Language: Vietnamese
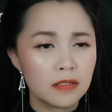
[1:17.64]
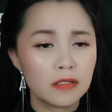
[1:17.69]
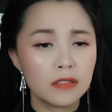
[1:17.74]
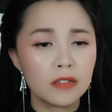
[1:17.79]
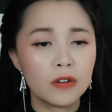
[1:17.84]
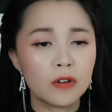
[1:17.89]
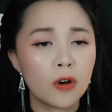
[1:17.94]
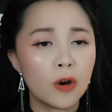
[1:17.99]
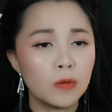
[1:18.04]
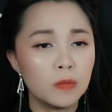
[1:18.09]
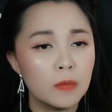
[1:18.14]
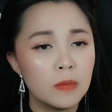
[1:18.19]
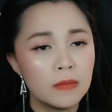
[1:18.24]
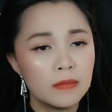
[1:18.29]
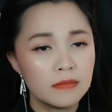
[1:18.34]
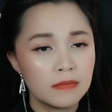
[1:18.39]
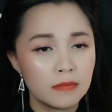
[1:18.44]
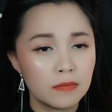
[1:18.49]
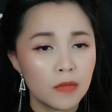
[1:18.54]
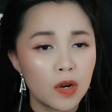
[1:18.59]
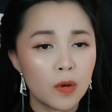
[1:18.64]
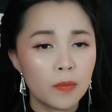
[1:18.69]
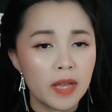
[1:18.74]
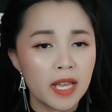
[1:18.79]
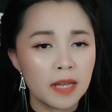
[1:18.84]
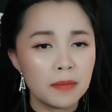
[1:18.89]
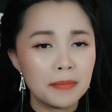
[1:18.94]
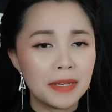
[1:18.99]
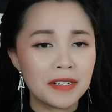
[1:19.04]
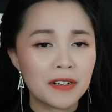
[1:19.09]
Đồ khùng, bộ
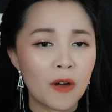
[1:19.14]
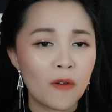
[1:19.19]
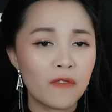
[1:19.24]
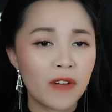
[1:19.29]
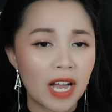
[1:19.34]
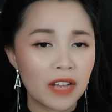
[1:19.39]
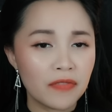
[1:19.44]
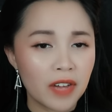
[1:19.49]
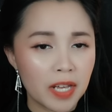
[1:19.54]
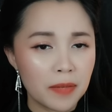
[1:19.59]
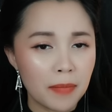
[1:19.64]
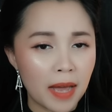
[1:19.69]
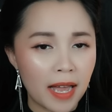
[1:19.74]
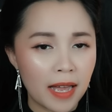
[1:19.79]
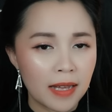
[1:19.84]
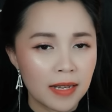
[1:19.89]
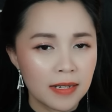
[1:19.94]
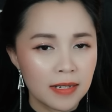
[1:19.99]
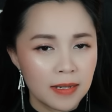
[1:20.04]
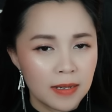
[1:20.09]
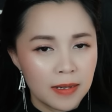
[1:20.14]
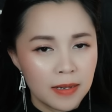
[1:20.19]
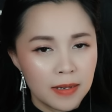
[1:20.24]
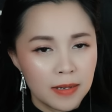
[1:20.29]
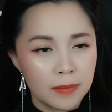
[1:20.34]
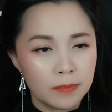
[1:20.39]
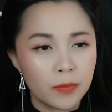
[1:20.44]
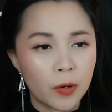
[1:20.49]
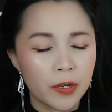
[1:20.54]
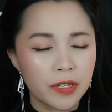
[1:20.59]
biết mình không phải vậy mà.
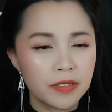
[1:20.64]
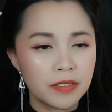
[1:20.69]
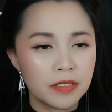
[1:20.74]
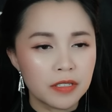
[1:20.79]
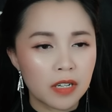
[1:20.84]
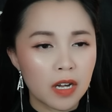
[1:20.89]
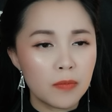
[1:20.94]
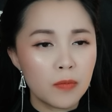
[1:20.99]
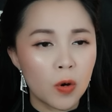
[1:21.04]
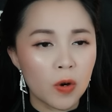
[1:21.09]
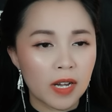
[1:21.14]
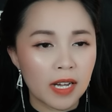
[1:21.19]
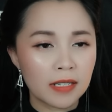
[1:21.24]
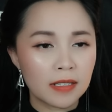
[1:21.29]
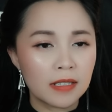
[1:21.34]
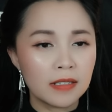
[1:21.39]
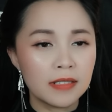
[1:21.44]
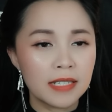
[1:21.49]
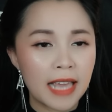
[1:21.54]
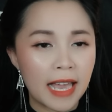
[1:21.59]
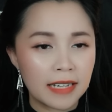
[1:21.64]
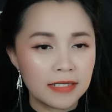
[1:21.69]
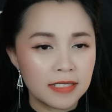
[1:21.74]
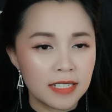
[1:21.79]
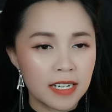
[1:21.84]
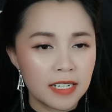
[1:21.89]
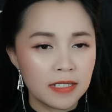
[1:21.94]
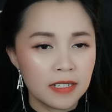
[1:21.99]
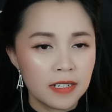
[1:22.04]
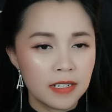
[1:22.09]
Mỗi người có một cách thư giãn
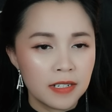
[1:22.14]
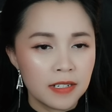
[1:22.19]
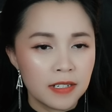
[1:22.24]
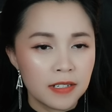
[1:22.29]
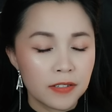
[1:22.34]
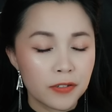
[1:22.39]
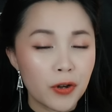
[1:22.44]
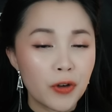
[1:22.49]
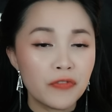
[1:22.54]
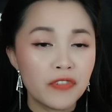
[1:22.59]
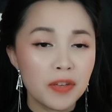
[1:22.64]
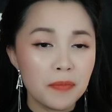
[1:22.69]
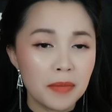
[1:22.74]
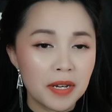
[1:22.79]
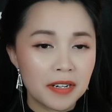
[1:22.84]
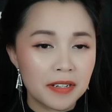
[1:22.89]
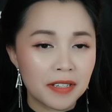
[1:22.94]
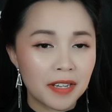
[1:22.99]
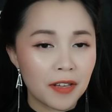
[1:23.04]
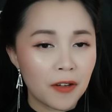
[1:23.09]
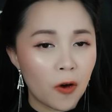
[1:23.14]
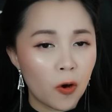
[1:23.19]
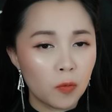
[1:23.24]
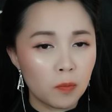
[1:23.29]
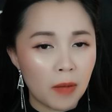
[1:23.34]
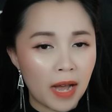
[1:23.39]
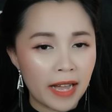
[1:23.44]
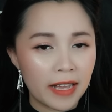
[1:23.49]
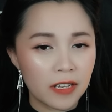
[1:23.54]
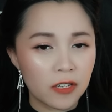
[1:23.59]
riêng. Đối với mình thì
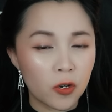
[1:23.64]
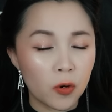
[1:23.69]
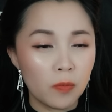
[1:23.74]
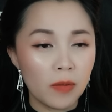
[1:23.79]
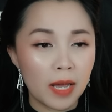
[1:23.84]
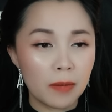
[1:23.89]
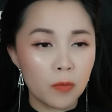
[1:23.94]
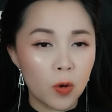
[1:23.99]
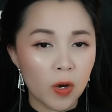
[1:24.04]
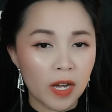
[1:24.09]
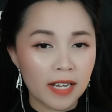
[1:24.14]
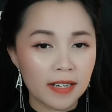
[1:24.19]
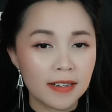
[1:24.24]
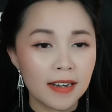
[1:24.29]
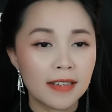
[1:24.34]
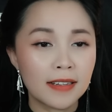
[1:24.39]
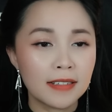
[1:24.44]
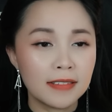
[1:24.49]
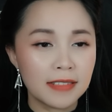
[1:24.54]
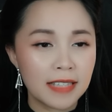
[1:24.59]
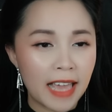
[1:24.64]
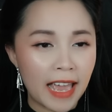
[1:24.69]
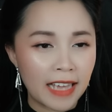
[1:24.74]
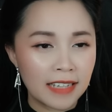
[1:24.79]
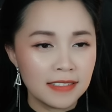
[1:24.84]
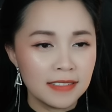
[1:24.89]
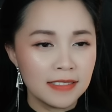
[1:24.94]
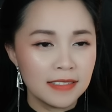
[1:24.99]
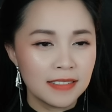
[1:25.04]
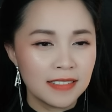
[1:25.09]
ôn bài cũng là một cách để thư
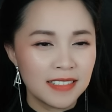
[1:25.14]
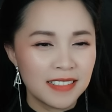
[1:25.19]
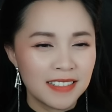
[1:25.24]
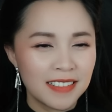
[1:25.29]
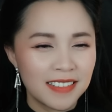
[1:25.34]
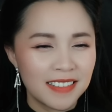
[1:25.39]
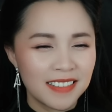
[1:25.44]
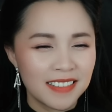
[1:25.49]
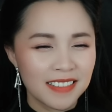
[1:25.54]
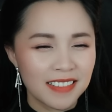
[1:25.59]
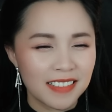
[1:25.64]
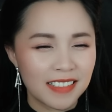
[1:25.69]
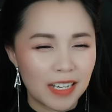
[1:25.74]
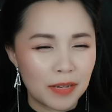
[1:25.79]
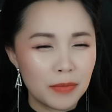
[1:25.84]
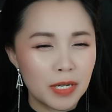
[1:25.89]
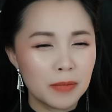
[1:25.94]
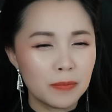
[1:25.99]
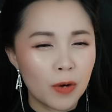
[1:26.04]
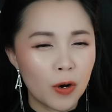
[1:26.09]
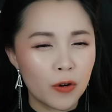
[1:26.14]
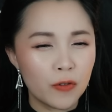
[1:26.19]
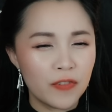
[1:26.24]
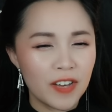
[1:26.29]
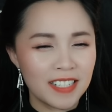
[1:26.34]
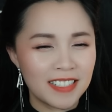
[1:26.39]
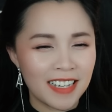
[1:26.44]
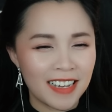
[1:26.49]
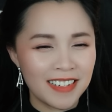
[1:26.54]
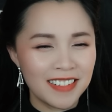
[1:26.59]
giãn. Cảm ơn bồ
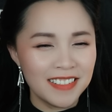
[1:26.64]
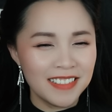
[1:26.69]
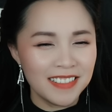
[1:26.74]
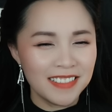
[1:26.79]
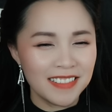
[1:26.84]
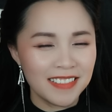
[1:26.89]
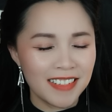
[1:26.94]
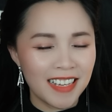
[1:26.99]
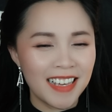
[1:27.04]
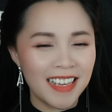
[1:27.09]
về chai nước.